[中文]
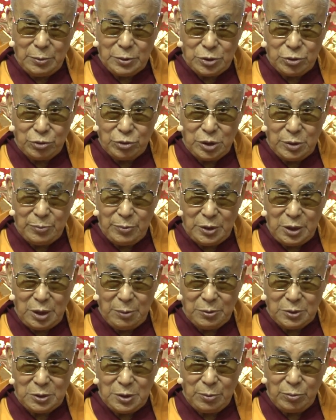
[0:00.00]
所以声
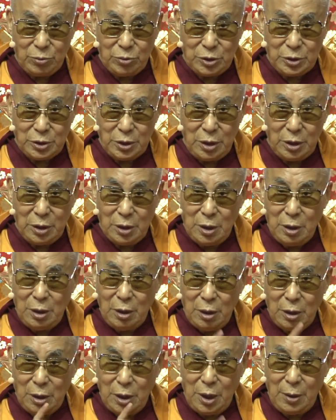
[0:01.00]
闻称、独觉
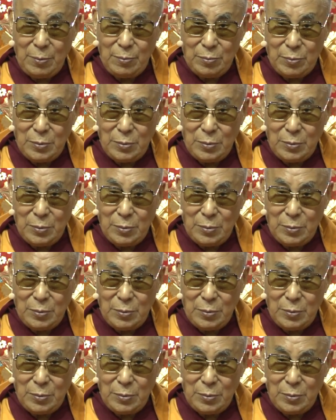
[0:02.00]
称，还有